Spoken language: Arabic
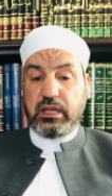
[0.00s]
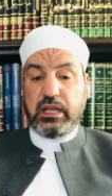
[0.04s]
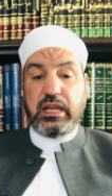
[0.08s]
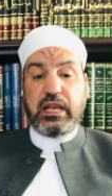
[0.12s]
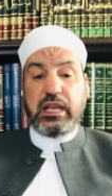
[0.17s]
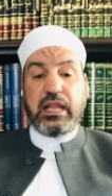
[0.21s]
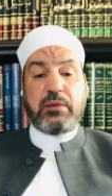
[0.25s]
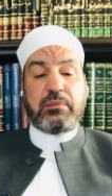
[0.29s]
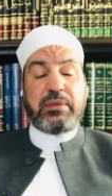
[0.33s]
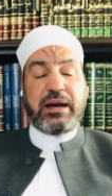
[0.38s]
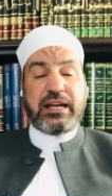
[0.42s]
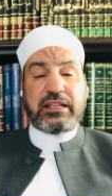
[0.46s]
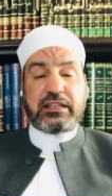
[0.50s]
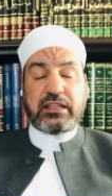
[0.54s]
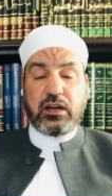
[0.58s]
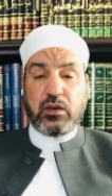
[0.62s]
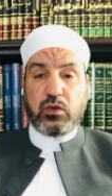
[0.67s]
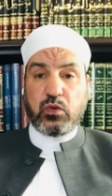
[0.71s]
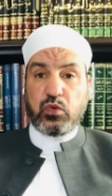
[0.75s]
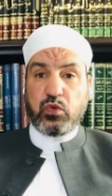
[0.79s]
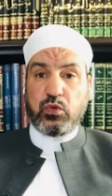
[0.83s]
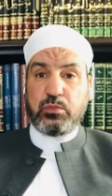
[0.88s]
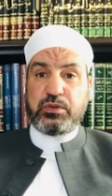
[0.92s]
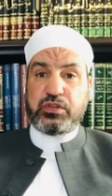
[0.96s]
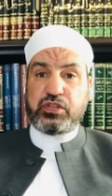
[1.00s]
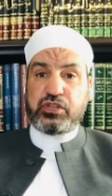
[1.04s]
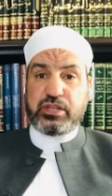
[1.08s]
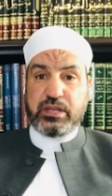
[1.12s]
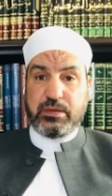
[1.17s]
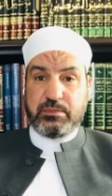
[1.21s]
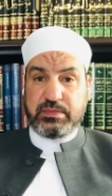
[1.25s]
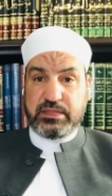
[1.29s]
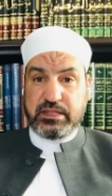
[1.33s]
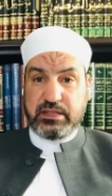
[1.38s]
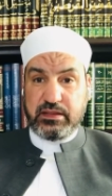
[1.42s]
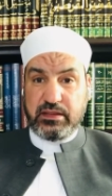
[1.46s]
إلا بعد غروب
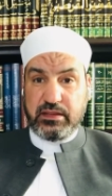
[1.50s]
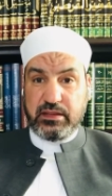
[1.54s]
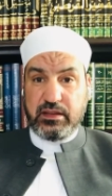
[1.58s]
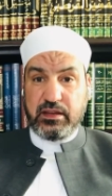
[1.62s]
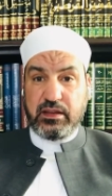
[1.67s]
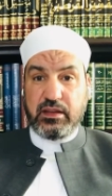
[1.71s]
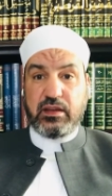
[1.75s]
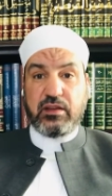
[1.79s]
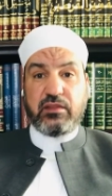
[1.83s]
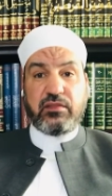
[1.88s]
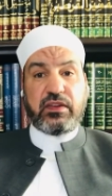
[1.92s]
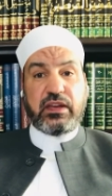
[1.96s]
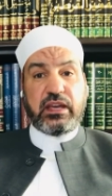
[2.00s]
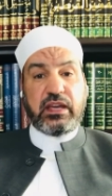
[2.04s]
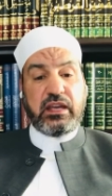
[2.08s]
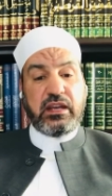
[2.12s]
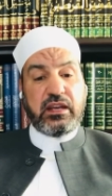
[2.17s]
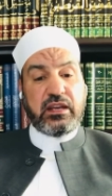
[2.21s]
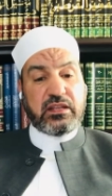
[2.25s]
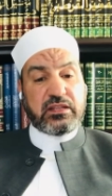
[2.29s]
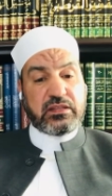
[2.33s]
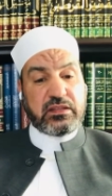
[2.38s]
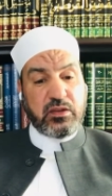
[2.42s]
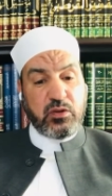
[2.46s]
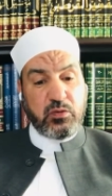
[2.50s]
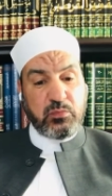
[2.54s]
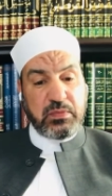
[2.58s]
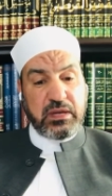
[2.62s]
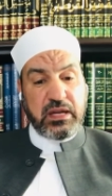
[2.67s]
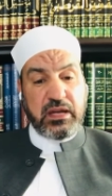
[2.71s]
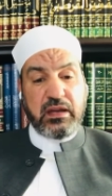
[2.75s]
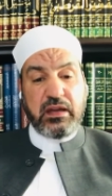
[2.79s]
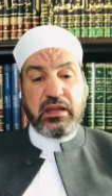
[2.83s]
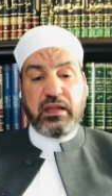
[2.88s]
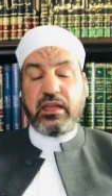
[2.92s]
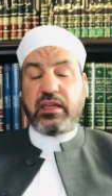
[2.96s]
الشمس فإن
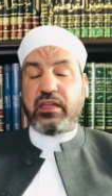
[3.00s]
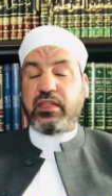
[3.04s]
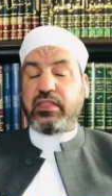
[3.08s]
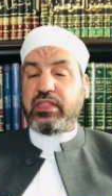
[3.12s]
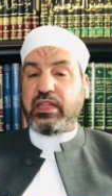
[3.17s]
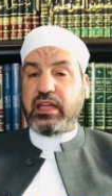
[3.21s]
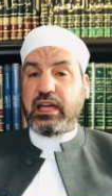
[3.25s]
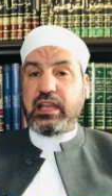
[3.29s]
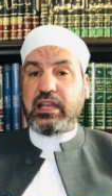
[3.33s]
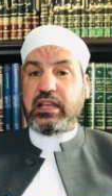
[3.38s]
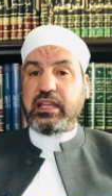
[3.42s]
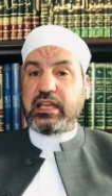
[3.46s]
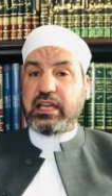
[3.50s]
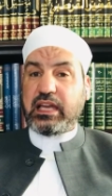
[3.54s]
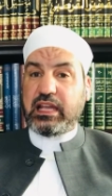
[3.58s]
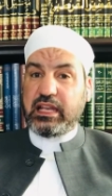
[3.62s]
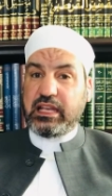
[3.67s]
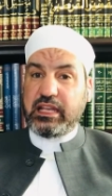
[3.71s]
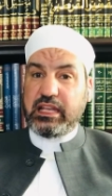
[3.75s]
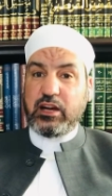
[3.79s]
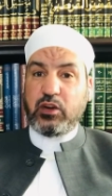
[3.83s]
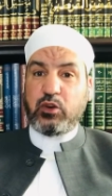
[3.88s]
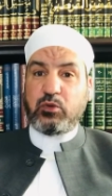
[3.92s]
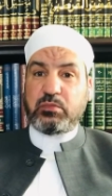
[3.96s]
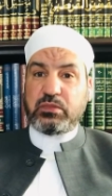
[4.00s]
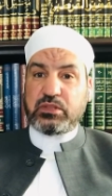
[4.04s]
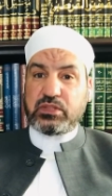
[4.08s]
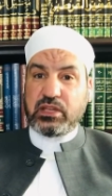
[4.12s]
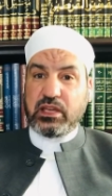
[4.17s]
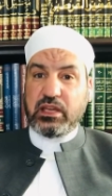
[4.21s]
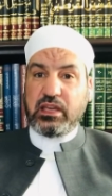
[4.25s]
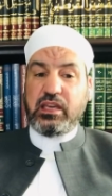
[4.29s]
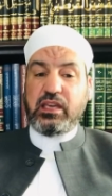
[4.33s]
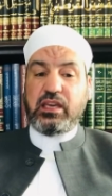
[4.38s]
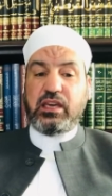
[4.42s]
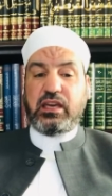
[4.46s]
صومها ذلك اليوم
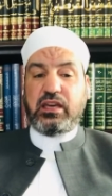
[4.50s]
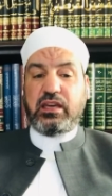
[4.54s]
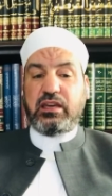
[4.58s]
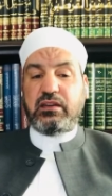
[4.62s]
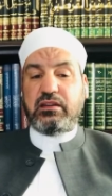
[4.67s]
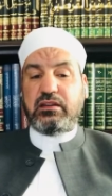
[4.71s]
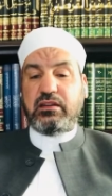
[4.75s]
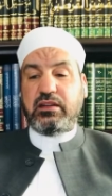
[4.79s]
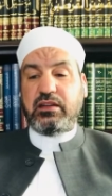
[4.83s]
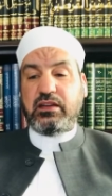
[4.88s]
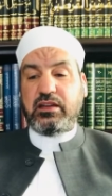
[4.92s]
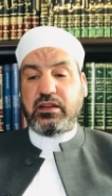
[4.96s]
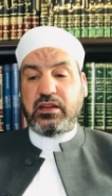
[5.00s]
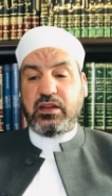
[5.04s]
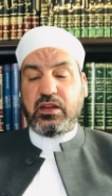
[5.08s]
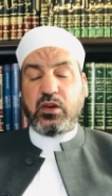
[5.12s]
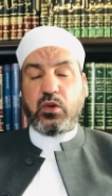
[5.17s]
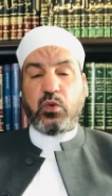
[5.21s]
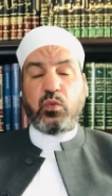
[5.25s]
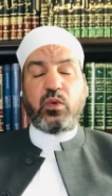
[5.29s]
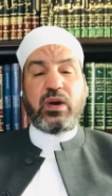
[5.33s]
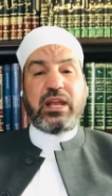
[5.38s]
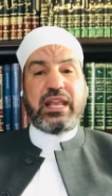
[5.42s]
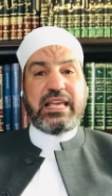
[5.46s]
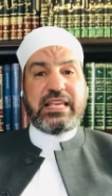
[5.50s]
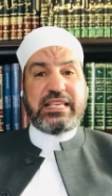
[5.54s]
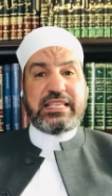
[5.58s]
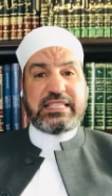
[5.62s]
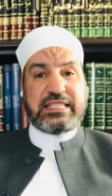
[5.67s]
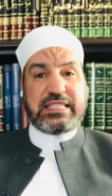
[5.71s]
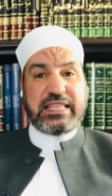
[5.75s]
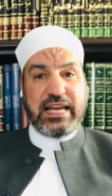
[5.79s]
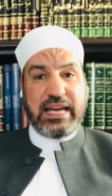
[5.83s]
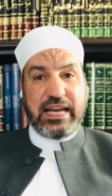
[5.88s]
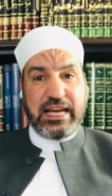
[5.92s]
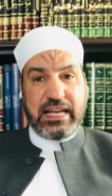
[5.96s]
صحيح
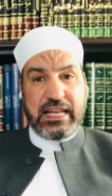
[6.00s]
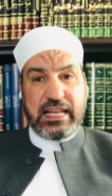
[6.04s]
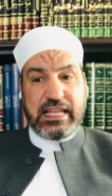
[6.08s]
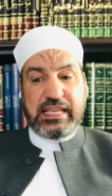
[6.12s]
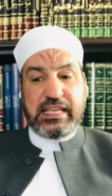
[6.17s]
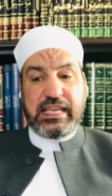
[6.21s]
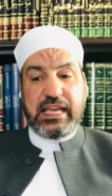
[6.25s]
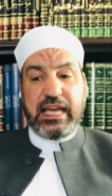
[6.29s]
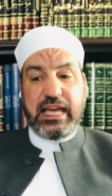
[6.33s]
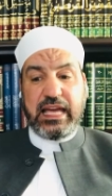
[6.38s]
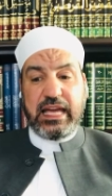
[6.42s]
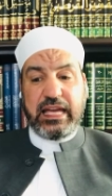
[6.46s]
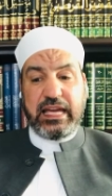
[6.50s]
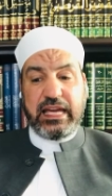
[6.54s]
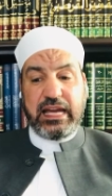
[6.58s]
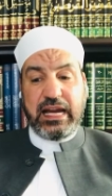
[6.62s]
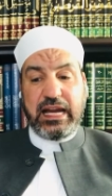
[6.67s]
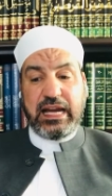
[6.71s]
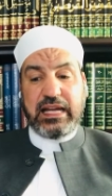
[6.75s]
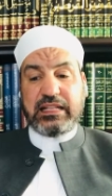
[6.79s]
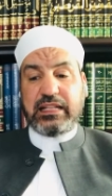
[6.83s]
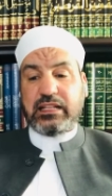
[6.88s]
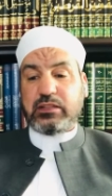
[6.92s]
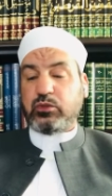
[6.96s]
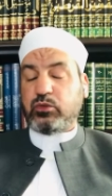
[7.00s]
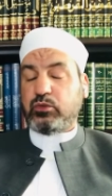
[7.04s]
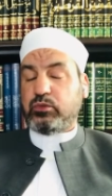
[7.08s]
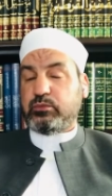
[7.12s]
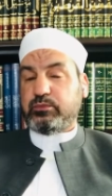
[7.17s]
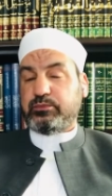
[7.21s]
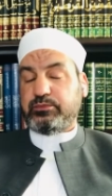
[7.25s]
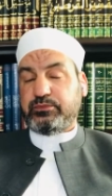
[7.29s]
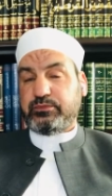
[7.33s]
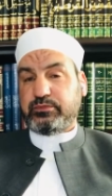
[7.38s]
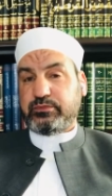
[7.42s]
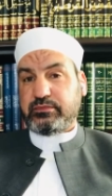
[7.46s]
وليس عليها إعادته
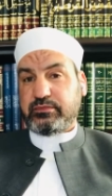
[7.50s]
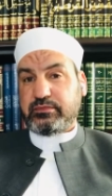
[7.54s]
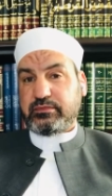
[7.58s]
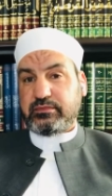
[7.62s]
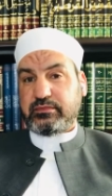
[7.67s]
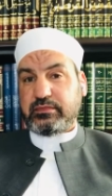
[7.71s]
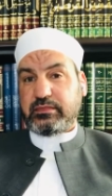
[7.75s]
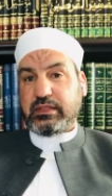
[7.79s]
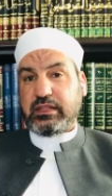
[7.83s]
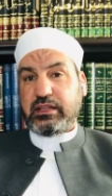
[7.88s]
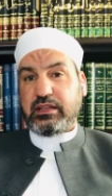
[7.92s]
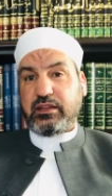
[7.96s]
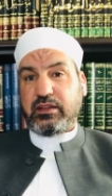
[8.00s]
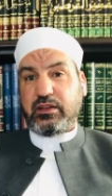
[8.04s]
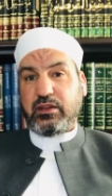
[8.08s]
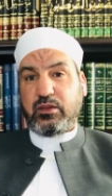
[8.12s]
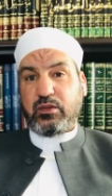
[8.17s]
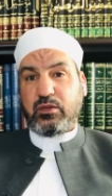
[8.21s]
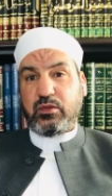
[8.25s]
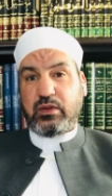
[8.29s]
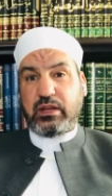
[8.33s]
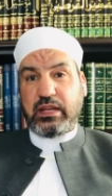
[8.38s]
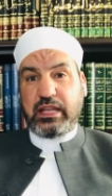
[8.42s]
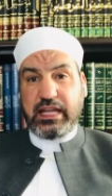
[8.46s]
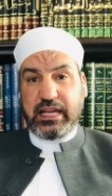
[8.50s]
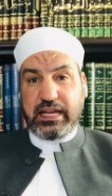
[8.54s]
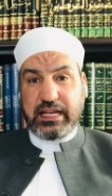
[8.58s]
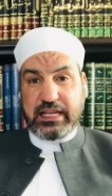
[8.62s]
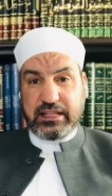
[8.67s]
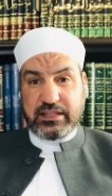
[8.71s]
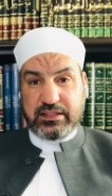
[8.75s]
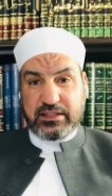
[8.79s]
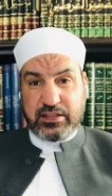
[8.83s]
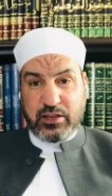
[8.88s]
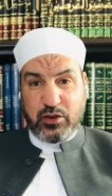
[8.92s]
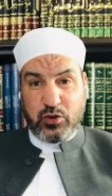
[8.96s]

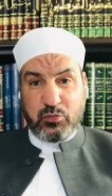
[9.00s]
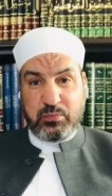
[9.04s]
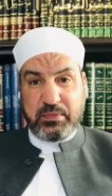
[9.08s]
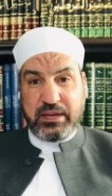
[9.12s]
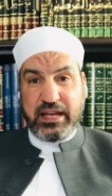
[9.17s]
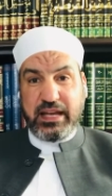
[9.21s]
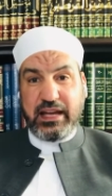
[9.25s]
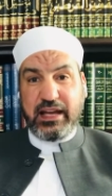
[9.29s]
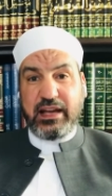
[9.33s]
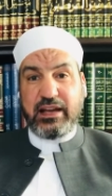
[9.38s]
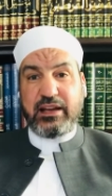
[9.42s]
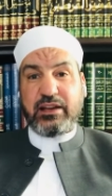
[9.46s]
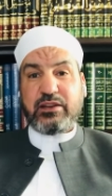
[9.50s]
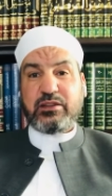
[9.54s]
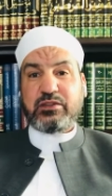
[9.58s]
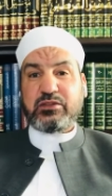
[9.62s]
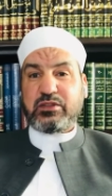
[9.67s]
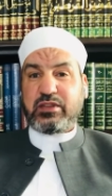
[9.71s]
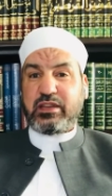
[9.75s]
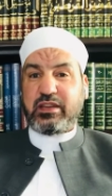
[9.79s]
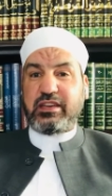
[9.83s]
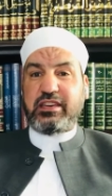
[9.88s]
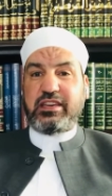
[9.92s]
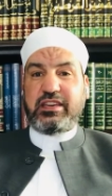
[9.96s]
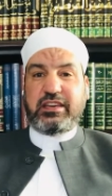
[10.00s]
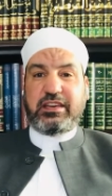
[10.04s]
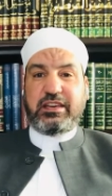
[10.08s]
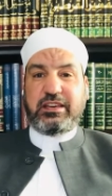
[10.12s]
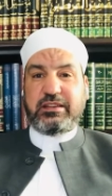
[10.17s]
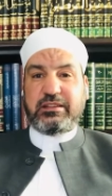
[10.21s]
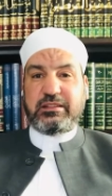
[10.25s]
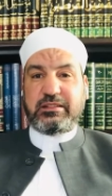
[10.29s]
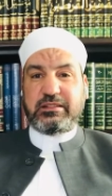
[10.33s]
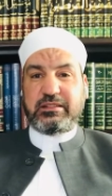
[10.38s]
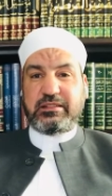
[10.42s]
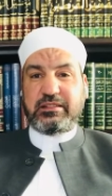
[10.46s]
لكن صومها
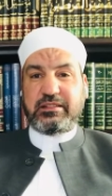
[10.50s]
صحيح